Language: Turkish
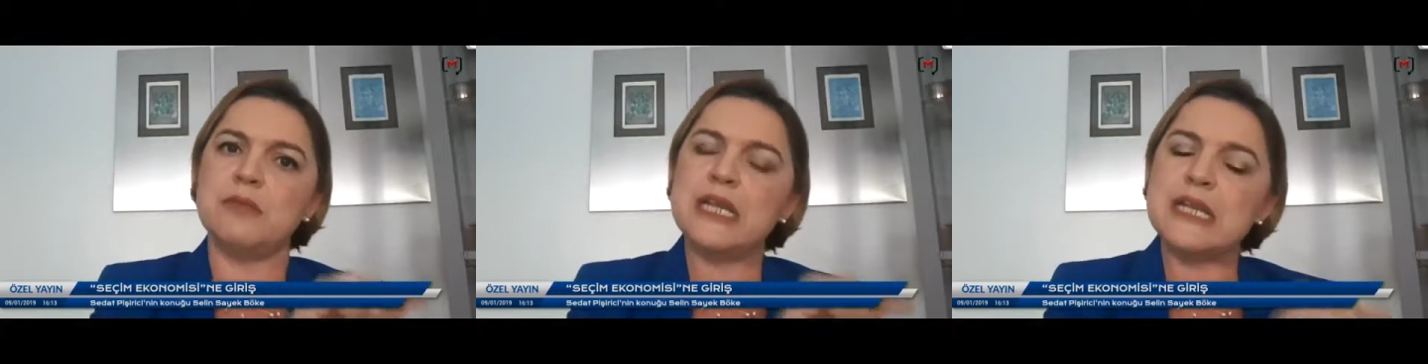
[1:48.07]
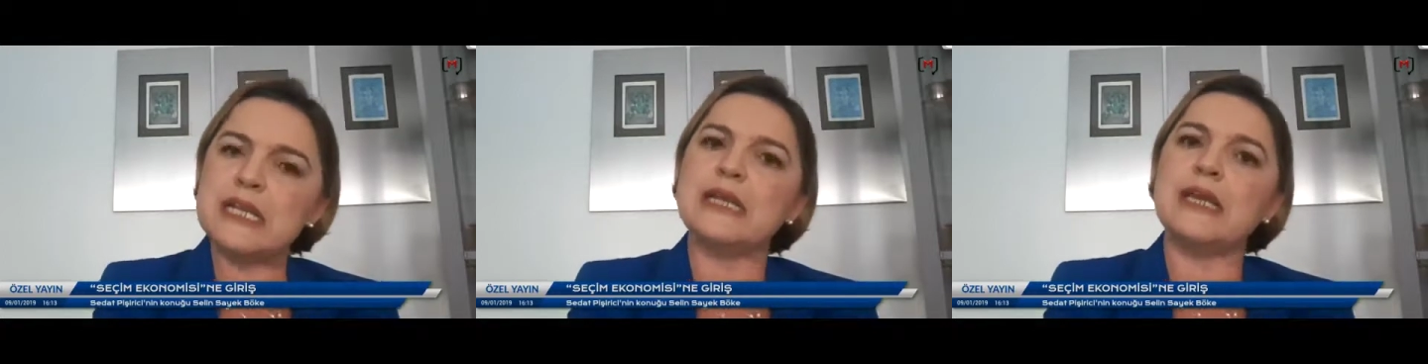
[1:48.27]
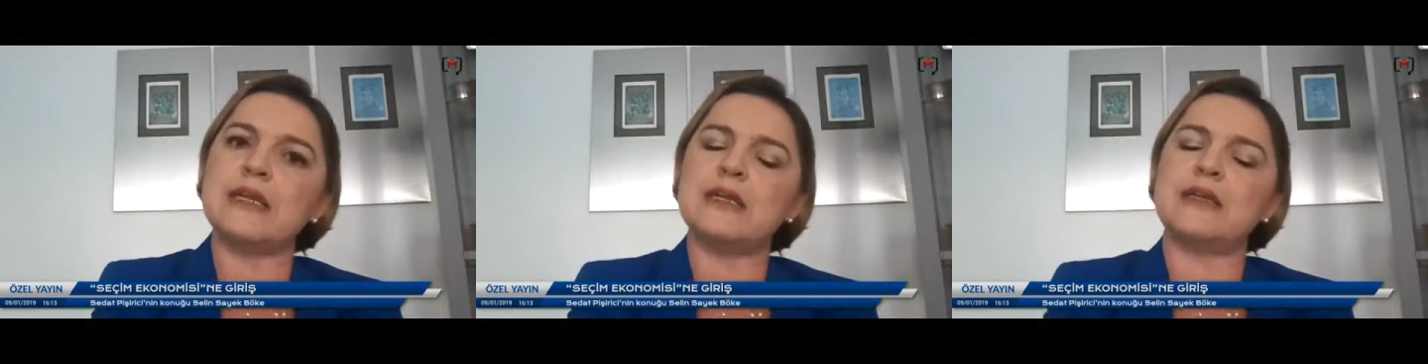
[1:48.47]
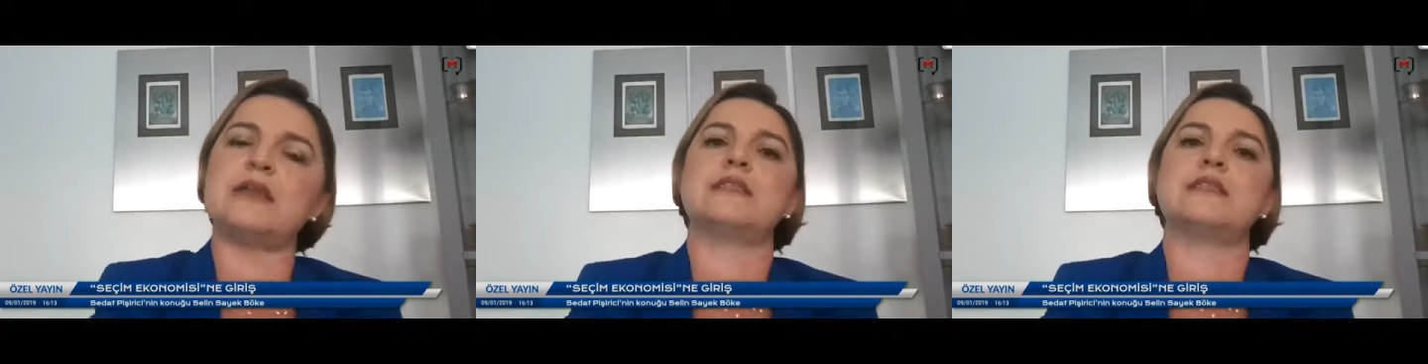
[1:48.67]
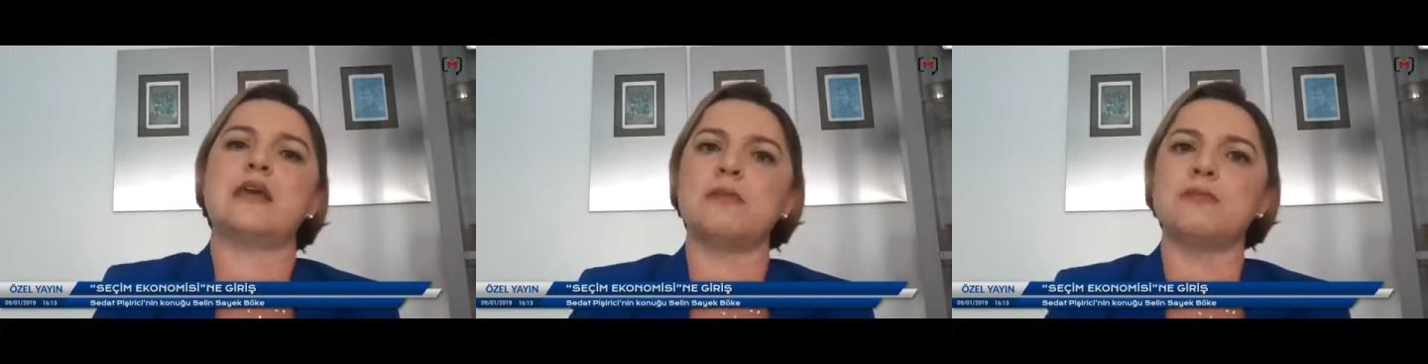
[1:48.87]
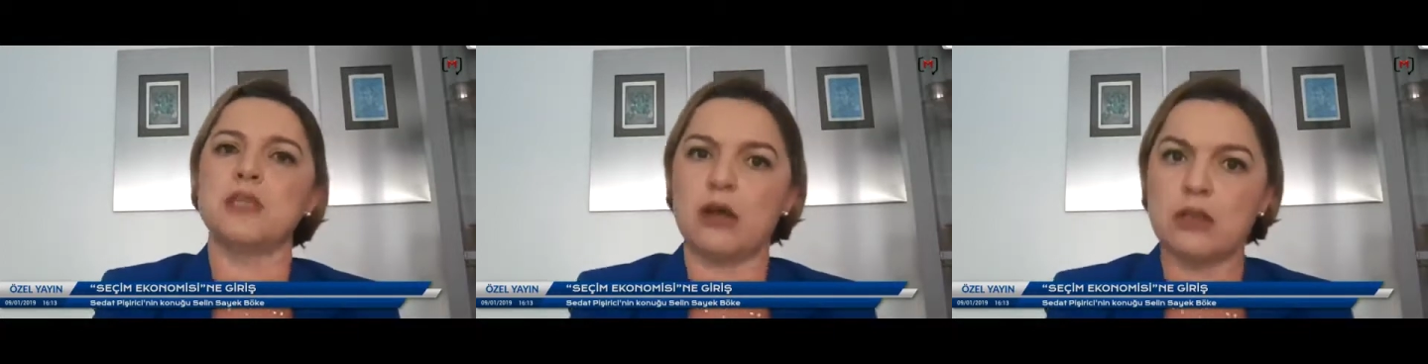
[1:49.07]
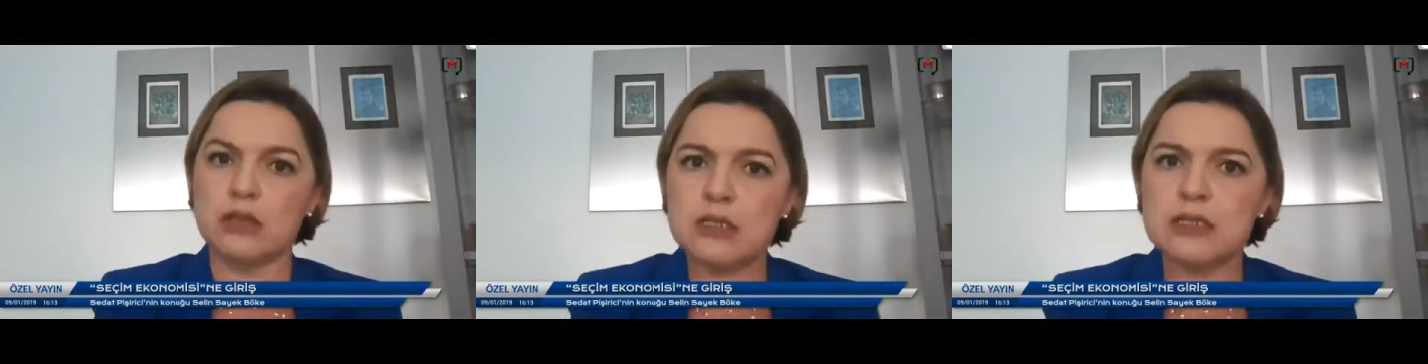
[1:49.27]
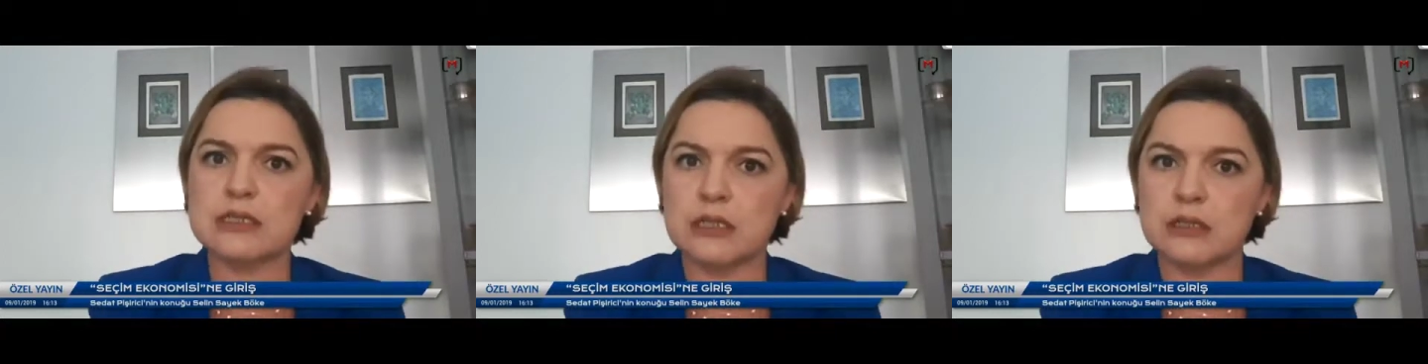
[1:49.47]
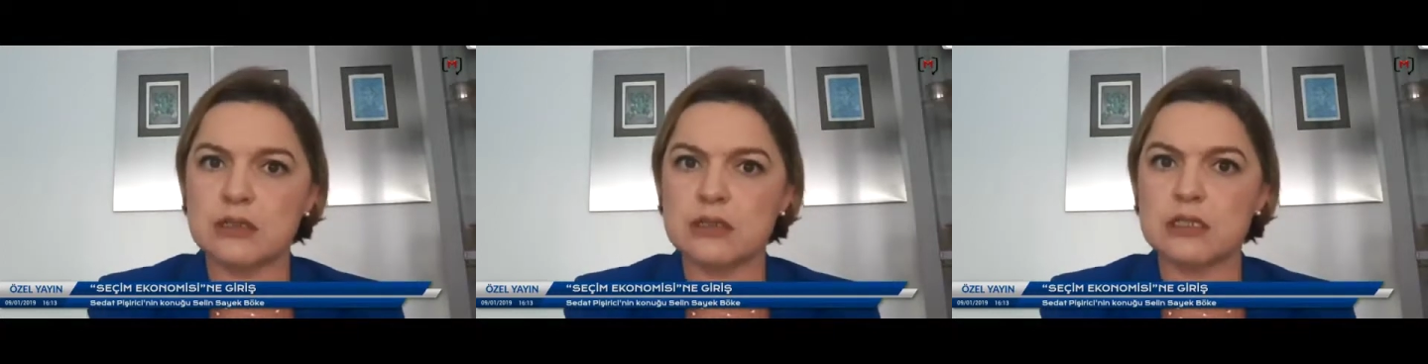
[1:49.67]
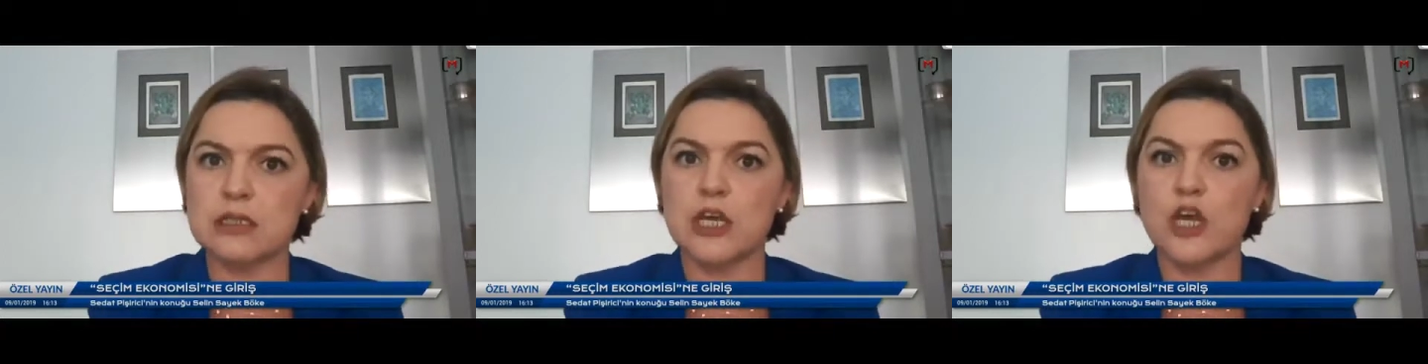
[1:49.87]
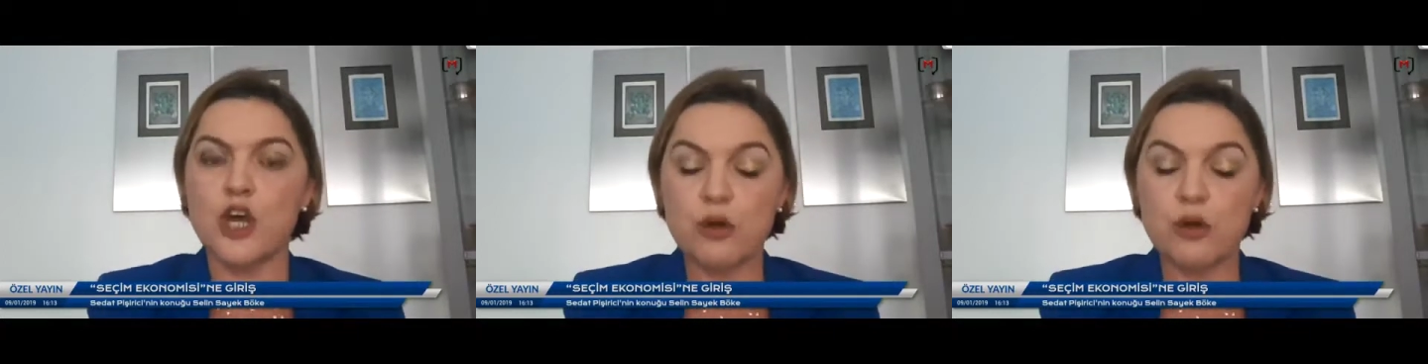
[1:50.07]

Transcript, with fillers: milli gelir hesabını alırsanız